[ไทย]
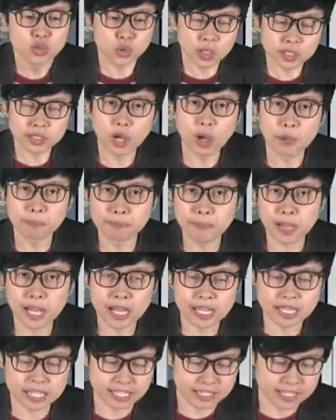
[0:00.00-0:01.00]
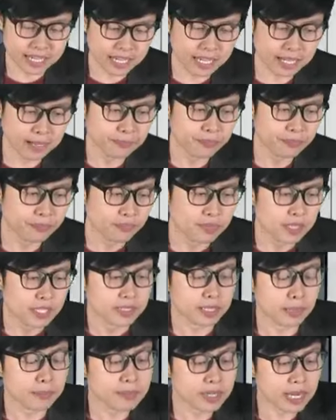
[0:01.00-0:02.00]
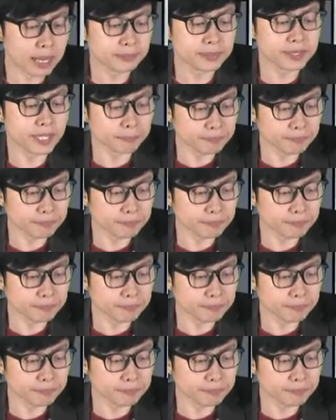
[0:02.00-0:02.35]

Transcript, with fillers: ตัวถัอไปนะสำหรับ